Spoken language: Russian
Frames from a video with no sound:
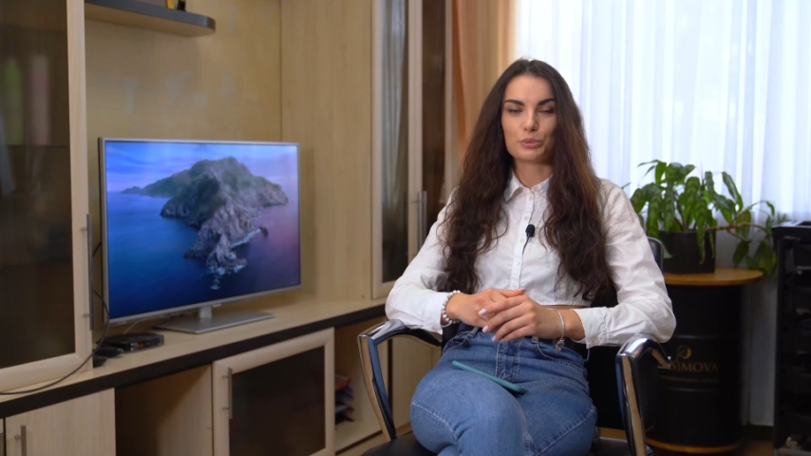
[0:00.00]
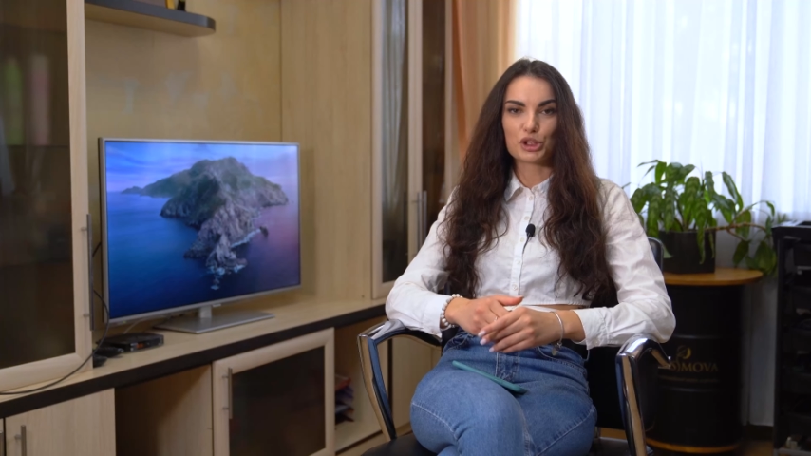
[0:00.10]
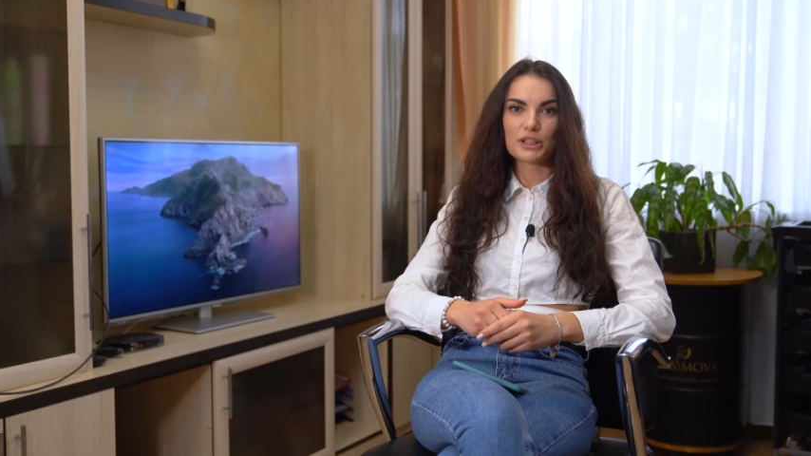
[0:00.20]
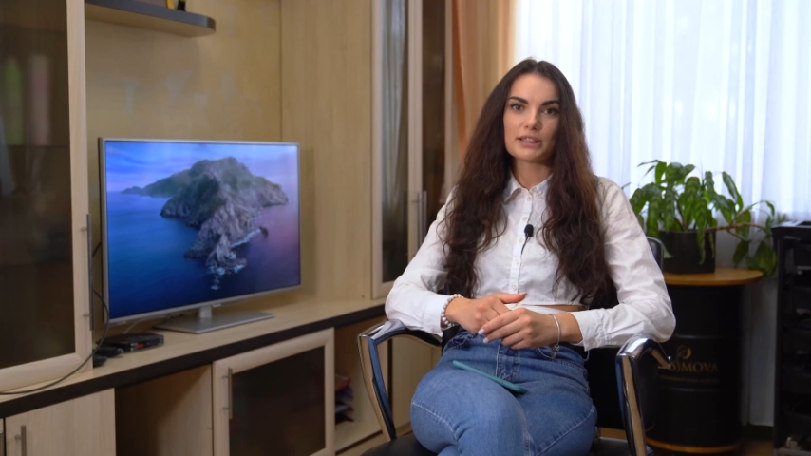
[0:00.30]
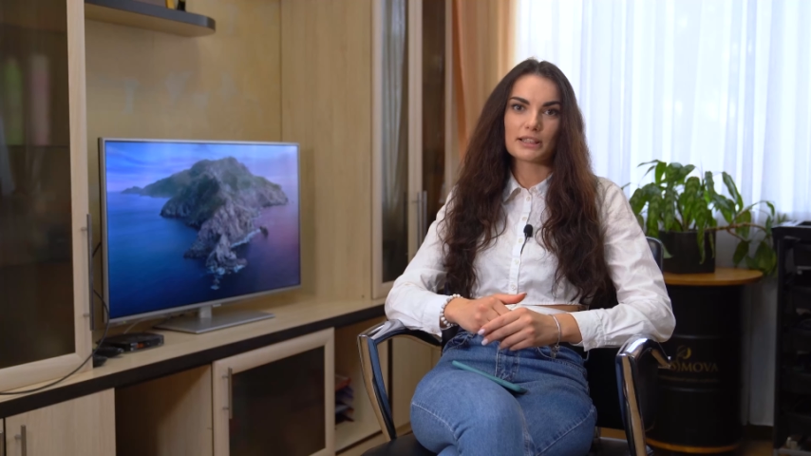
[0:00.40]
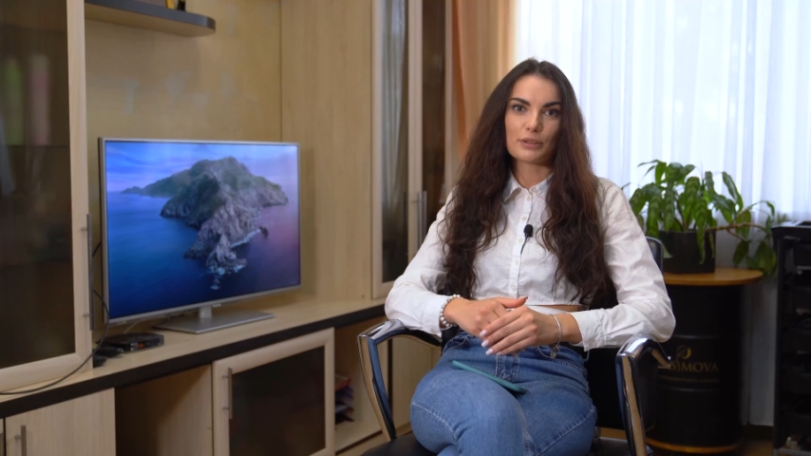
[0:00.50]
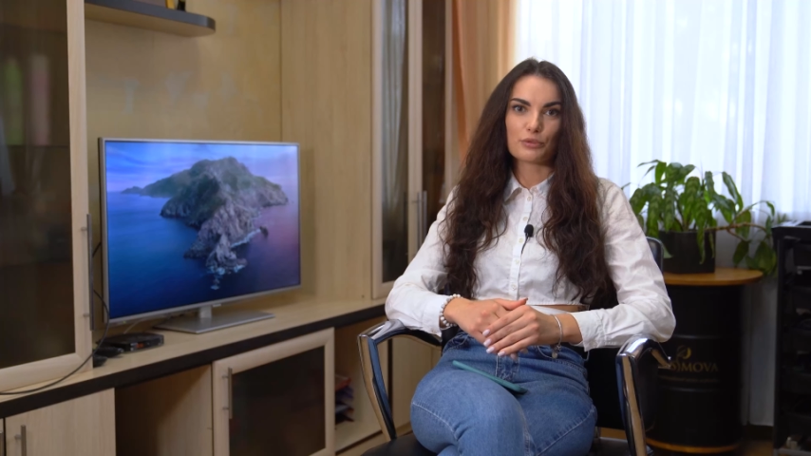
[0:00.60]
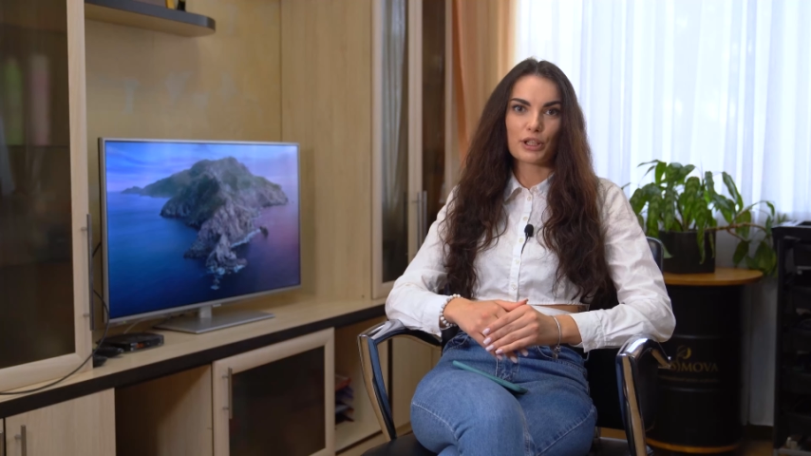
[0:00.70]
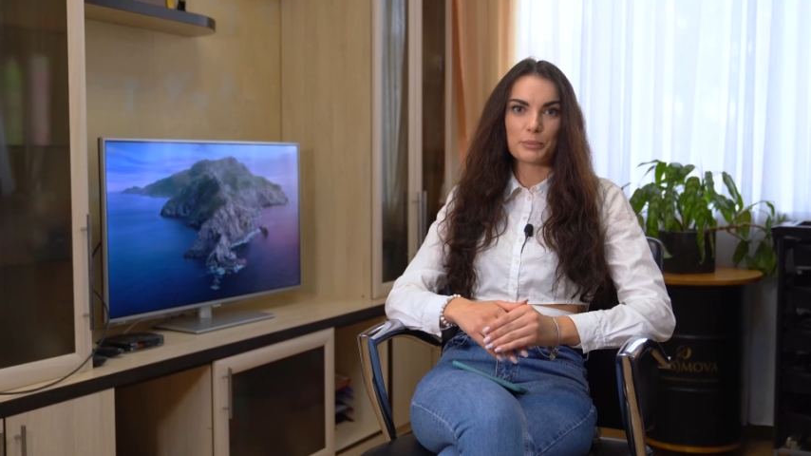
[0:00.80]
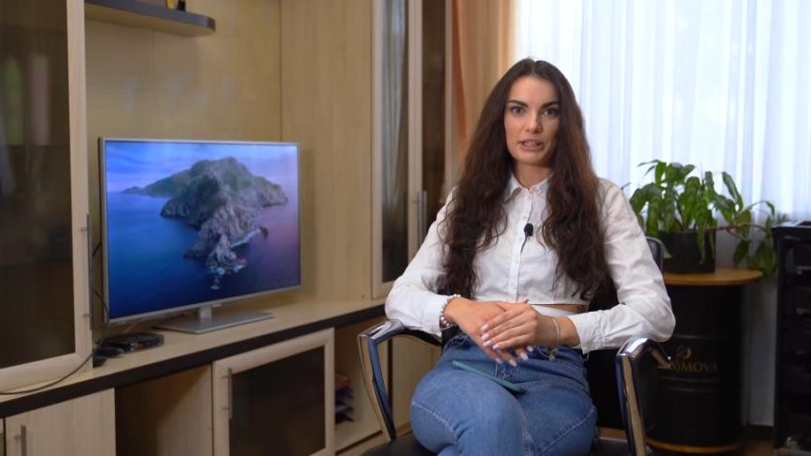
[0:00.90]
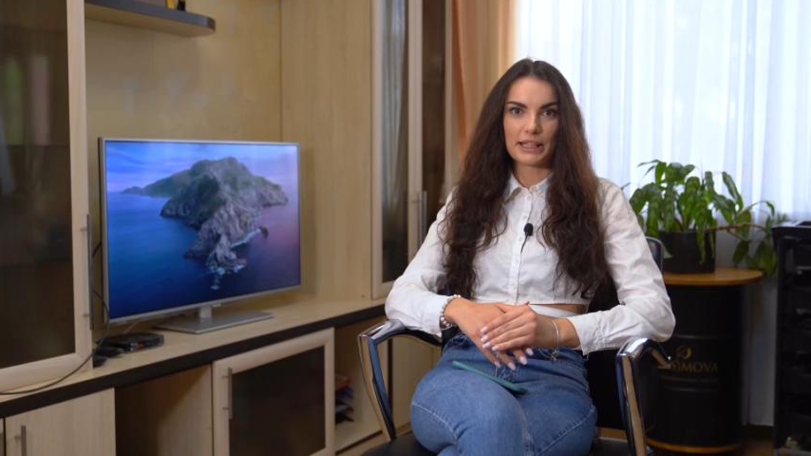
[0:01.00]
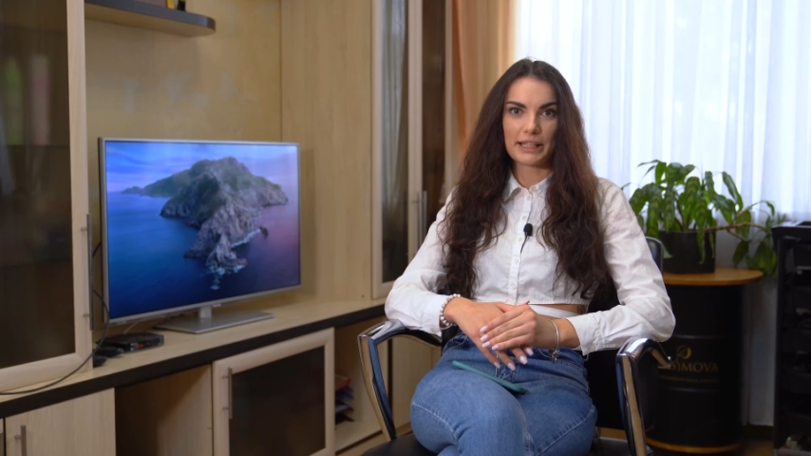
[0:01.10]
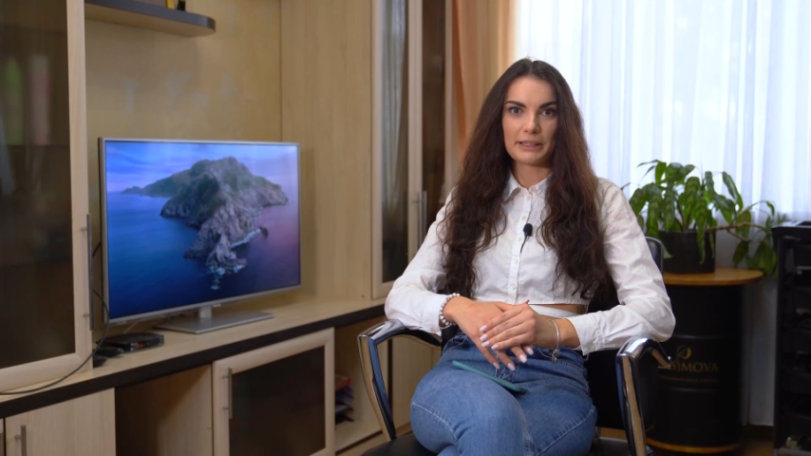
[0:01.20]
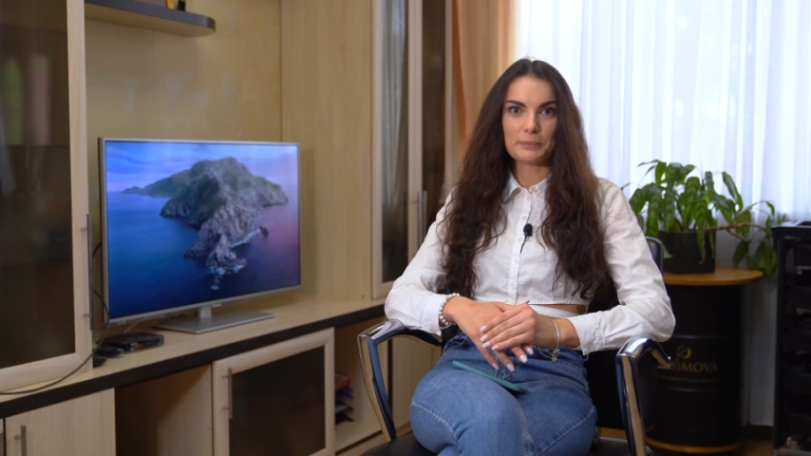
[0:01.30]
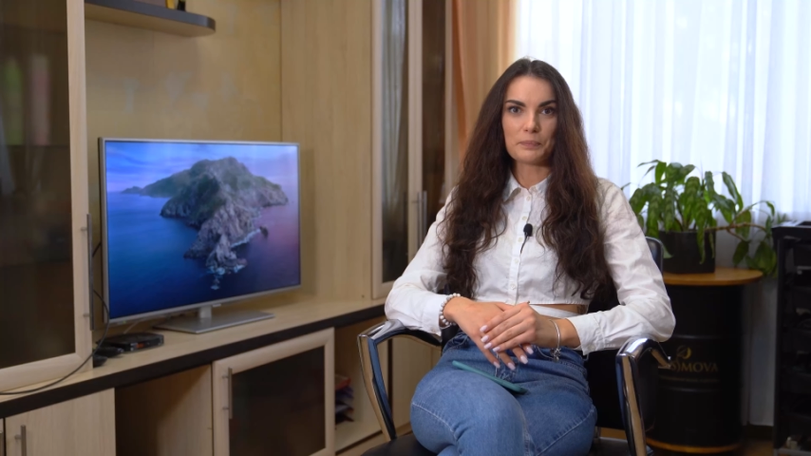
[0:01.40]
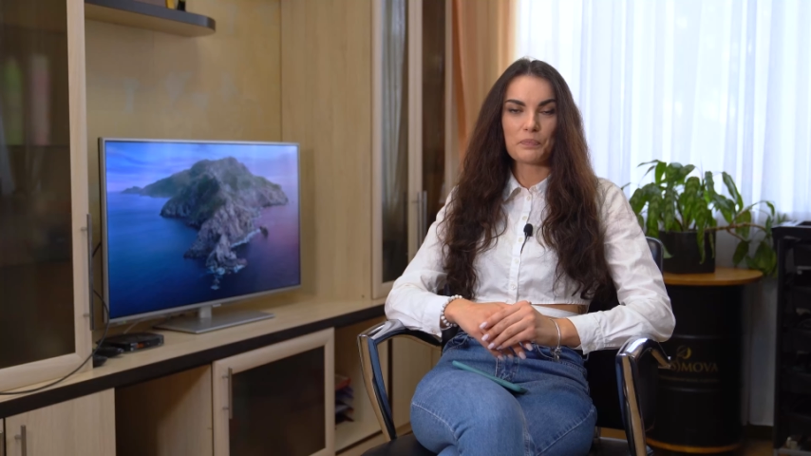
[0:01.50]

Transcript: пишите к нам в комментариях комментарий,